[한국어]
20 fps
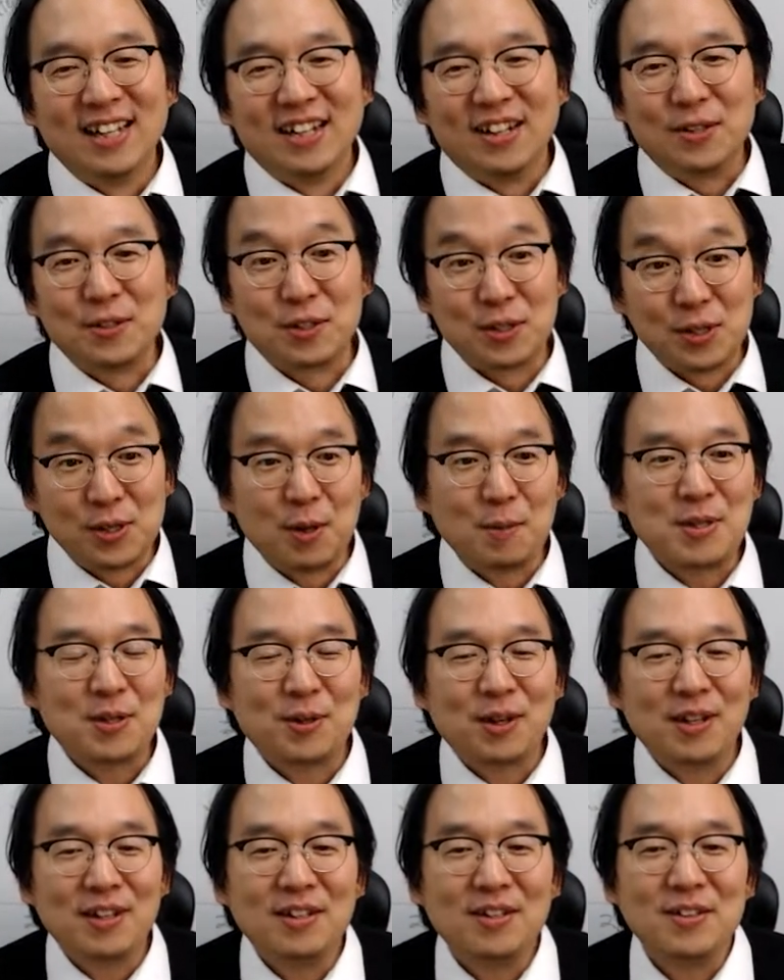어,
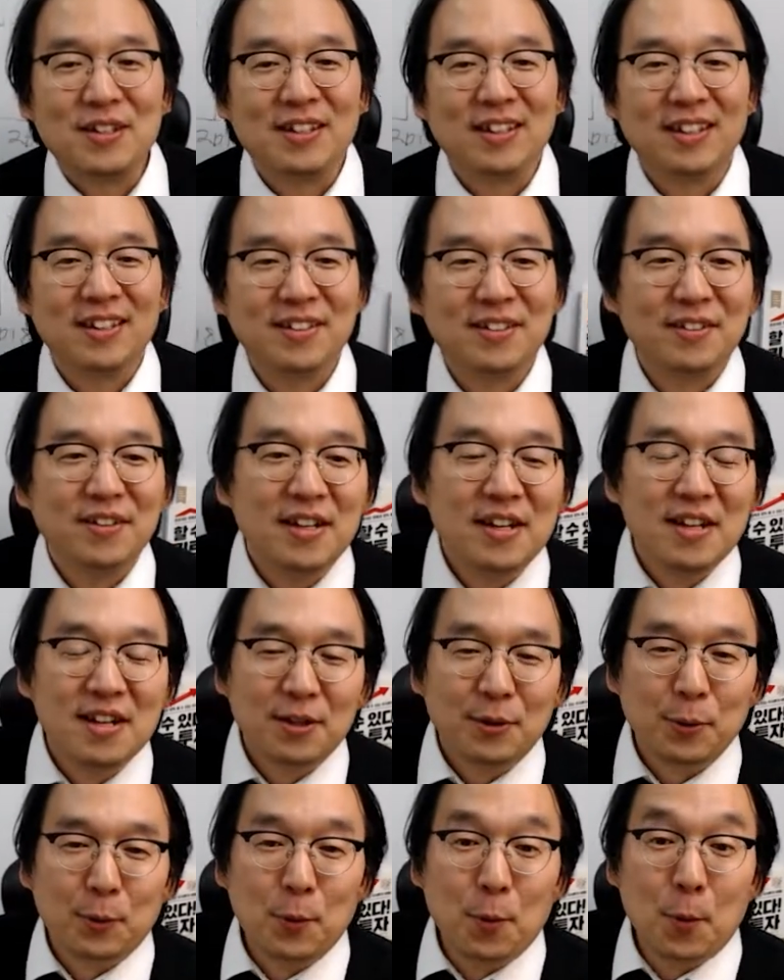즐겁자고 하는 거니까요.
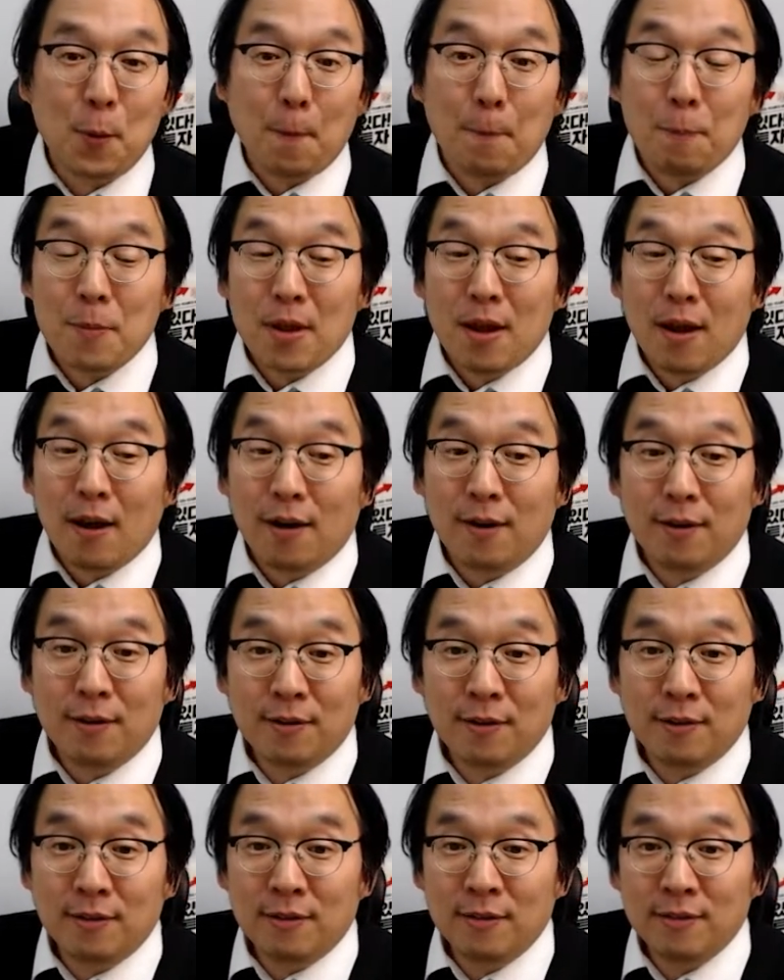그렇고,
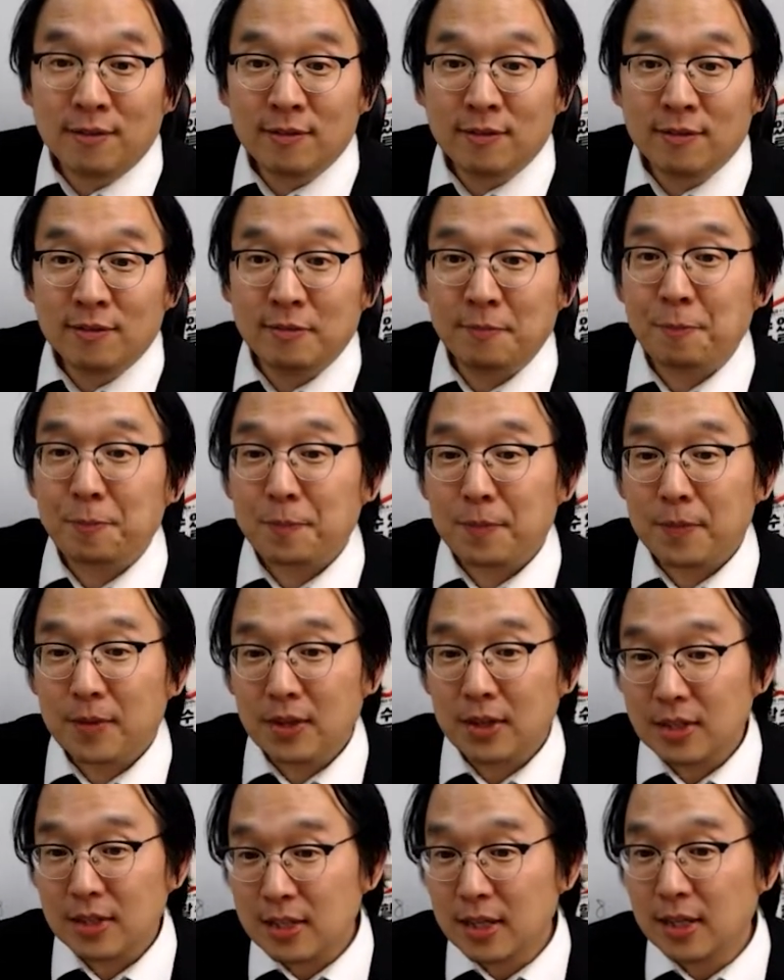어,
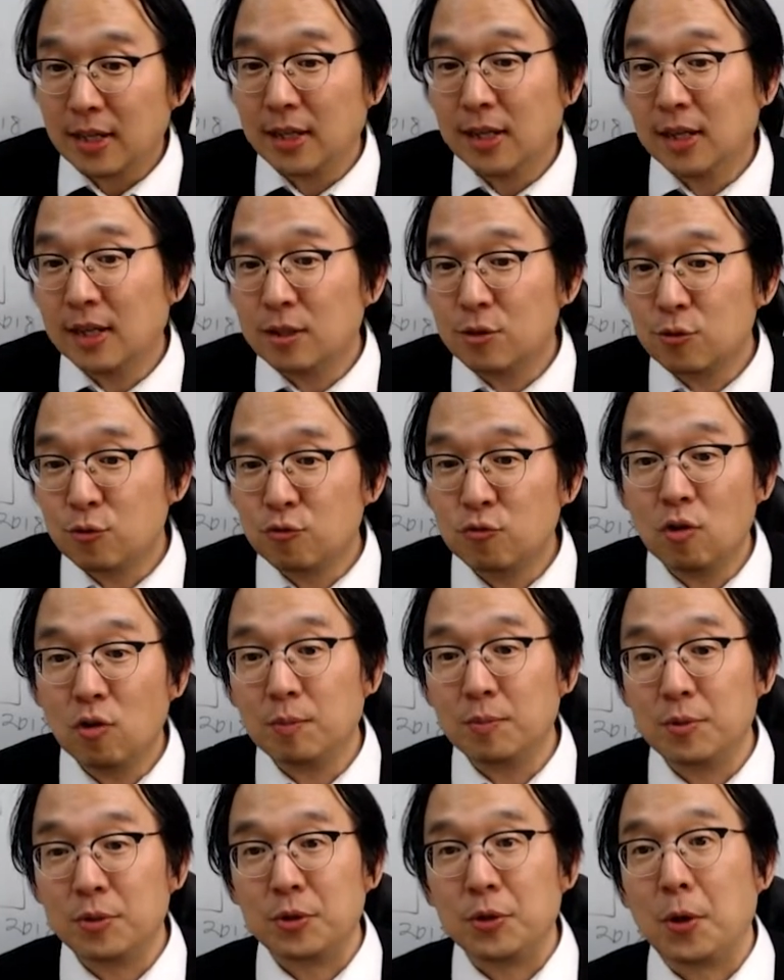제
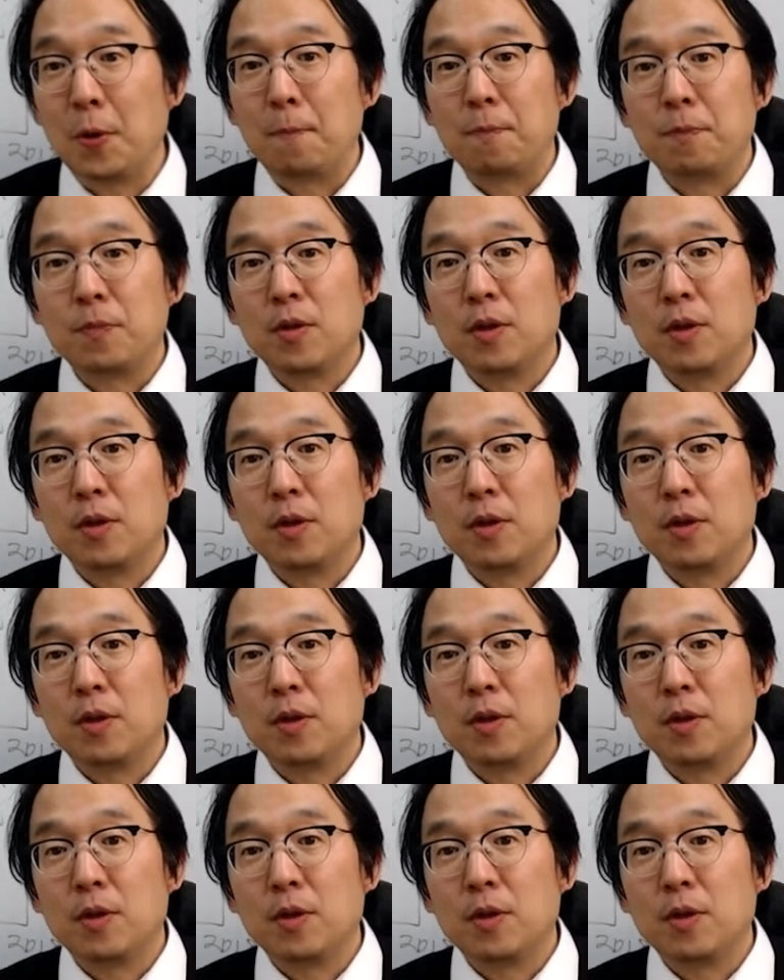수업은요.